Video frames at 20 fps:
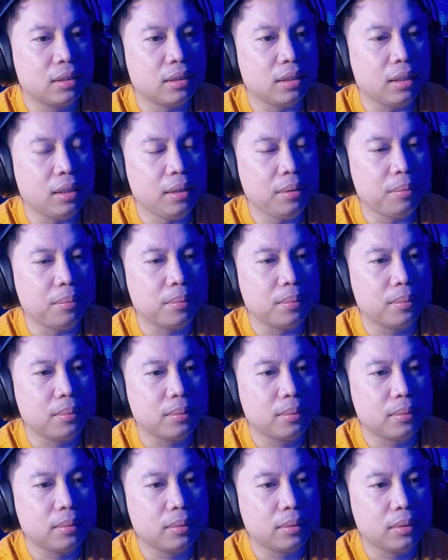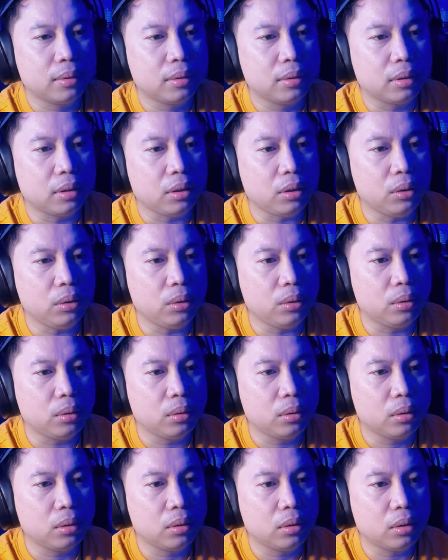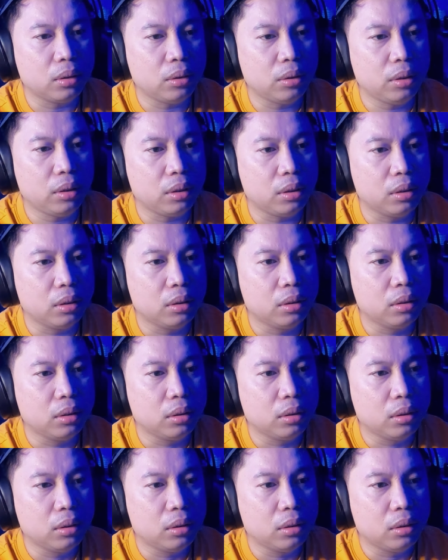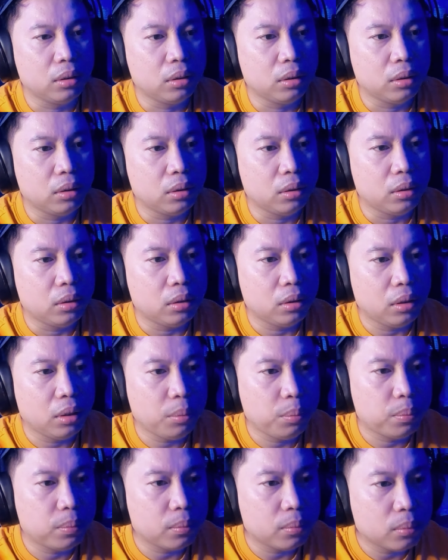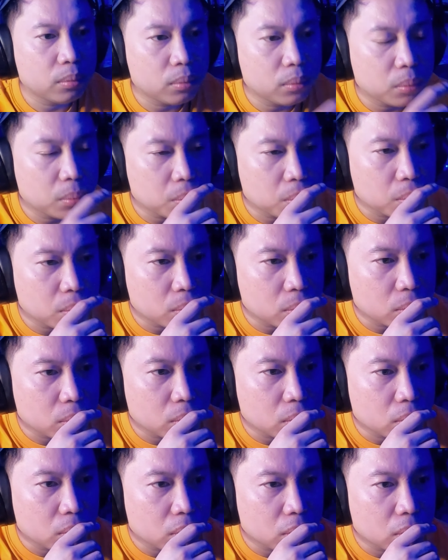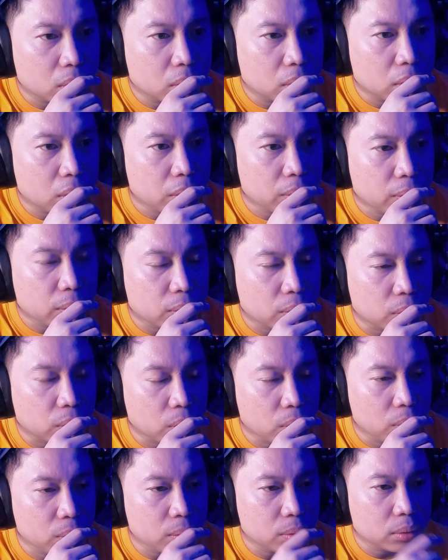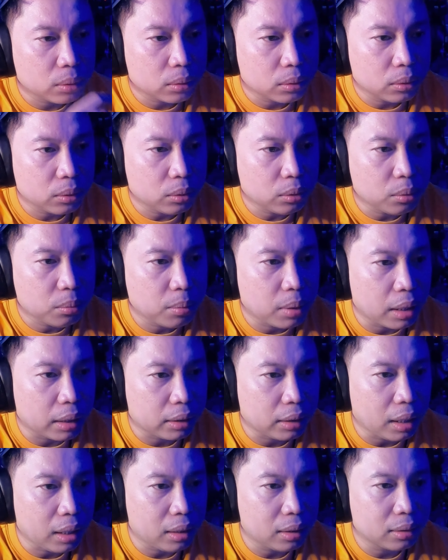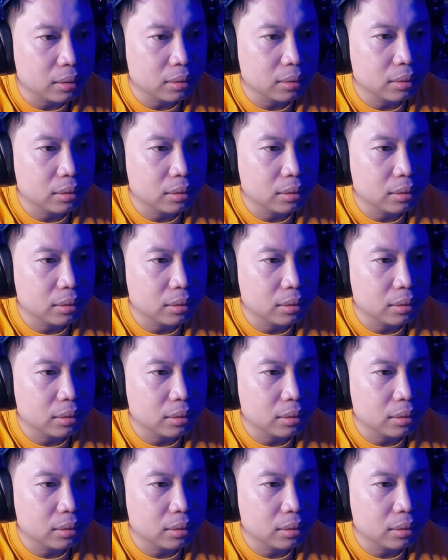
Dilim. Ayun. Ano yun? Eh, ano yung totoo? Totoong bata?